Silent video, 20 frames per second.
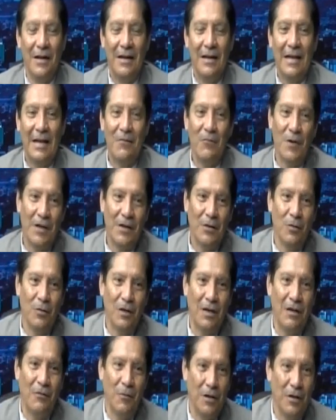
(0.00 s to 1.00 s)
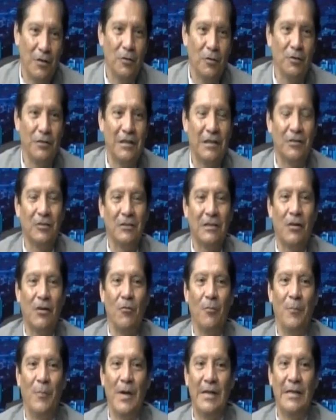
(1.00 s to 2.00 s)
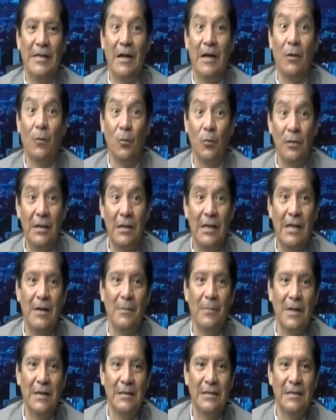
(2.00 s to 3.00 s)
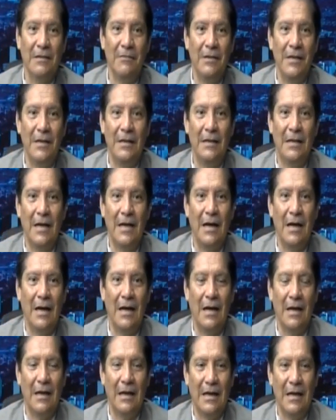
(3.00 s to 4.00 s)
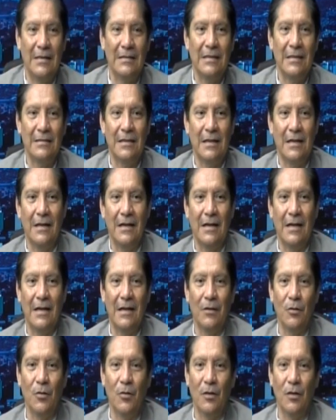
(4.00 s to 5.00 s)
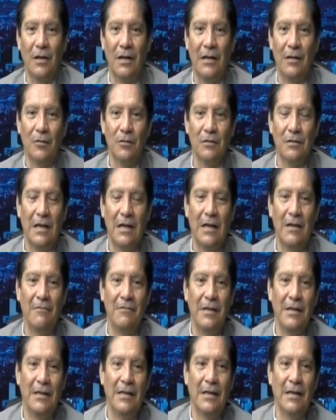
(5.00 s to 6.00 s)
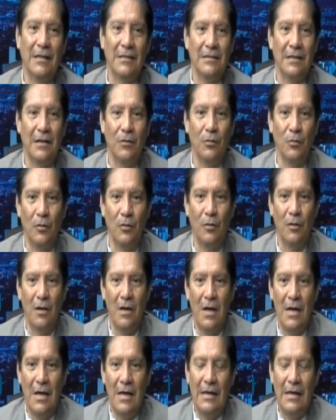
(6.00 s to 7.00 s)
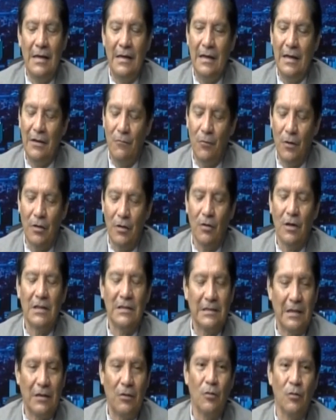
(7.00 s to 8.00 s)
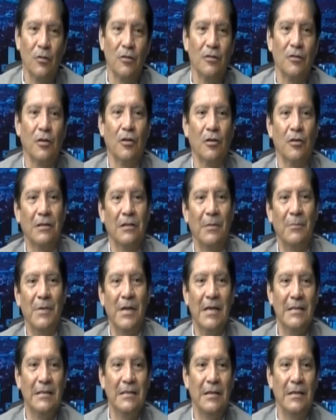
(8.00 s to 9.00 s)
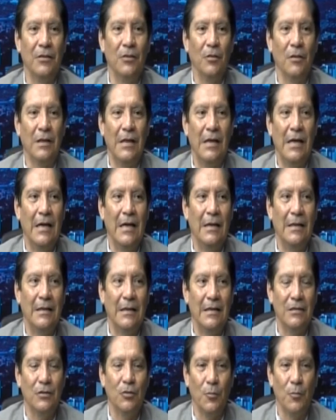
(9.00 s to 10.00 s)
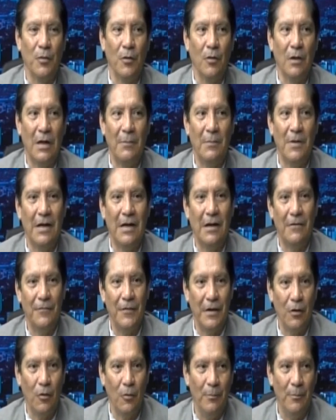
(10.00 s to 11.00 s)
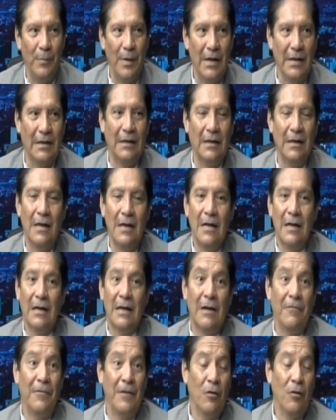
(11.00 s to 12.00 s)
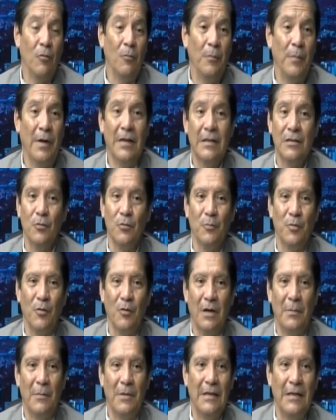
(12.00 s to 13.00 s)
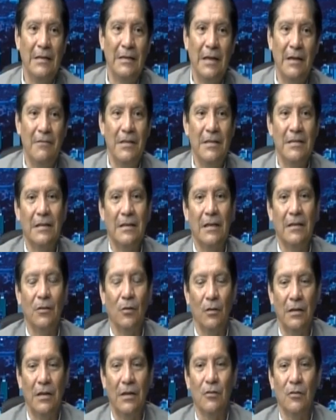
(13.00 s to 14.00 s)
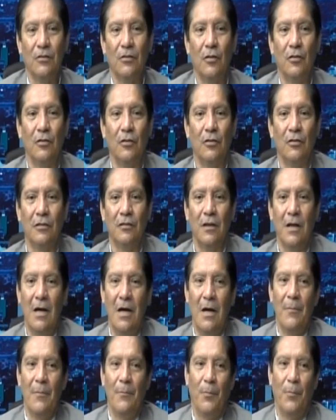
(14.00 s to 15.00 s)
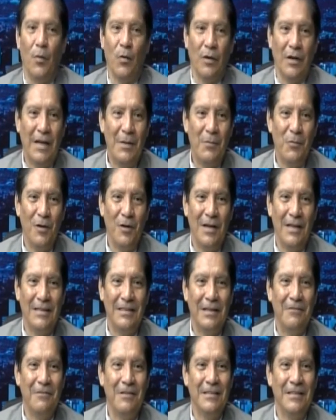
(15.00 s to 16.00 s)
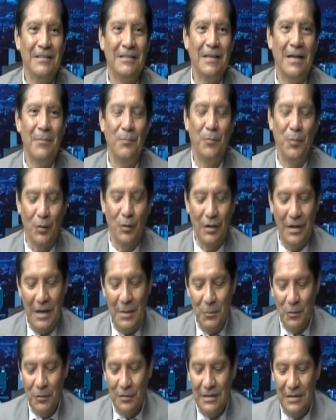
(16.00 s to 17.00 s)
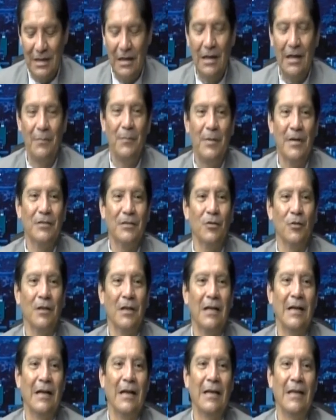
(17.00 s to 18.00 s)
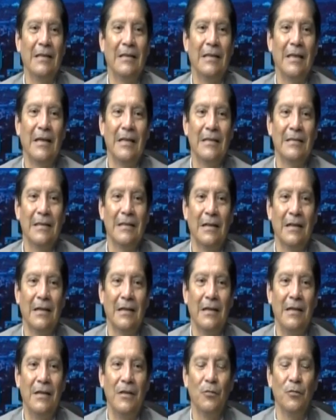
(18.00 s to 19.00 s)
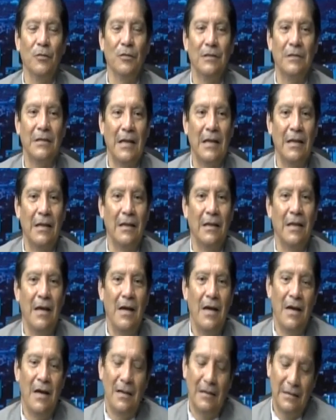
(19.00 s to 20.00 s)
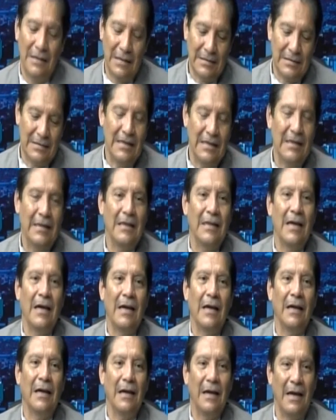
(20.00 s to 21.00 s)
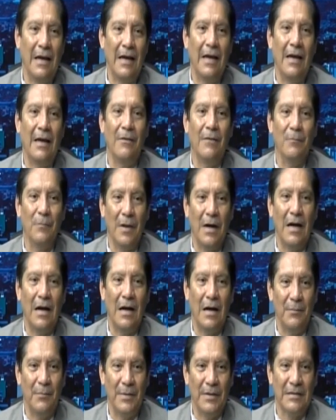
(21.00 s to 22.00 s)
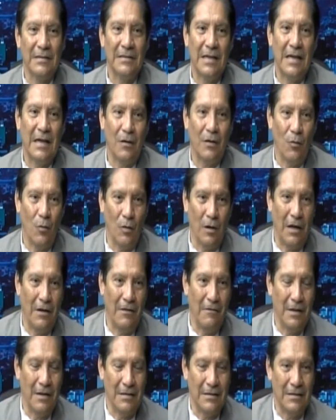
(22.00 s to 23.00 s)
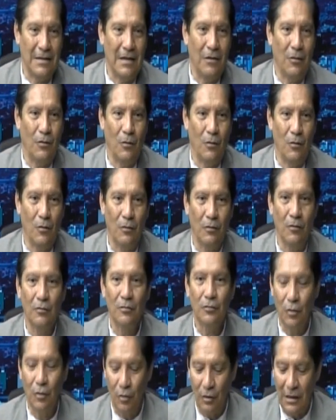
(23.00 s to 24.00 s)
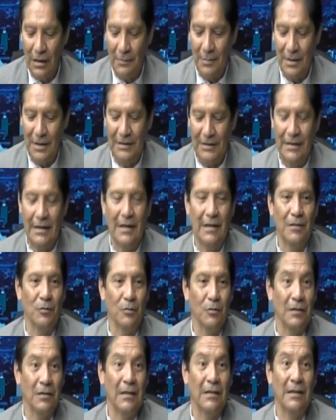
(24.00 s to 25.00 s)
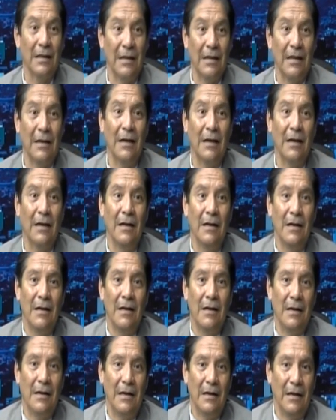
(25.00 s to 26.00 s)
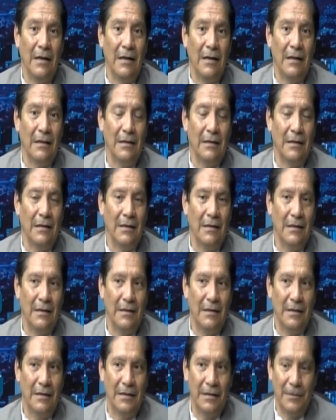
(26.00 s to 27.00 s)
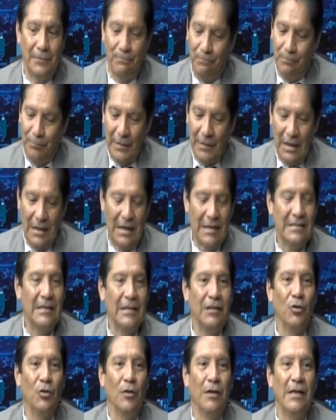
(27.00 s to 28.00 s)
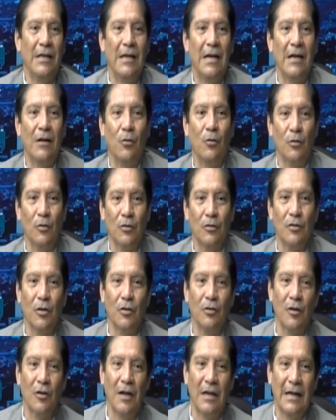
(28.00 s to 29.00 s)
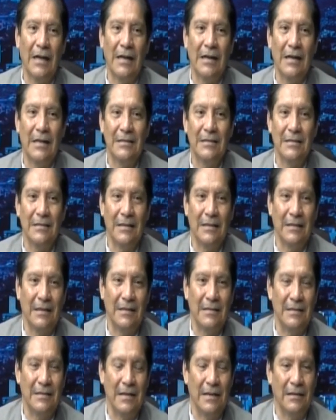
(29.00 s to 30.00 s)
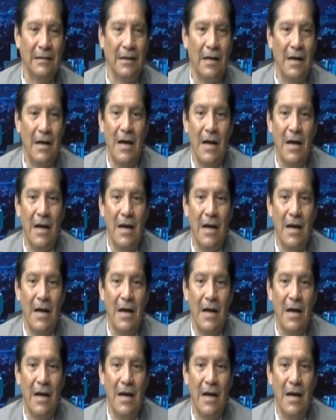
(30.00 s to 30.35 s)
Qué bueno, qué bueno que usted nos acompaña. Un día más de vida, gracias al Creador que nos da la vida, la salud. Y qué bueno que está con nosotros también en sintonía de su programa Café con Pan. Café con Pan es un programa de entrevista donde nosotros ponemos la entrevista, ponemos a las personas que le interesan y usted decide qué va a pensar o qué va a hacer con toda la plática que usted tenga. Eh, eh, la sintonía con nosotros en Canal 67.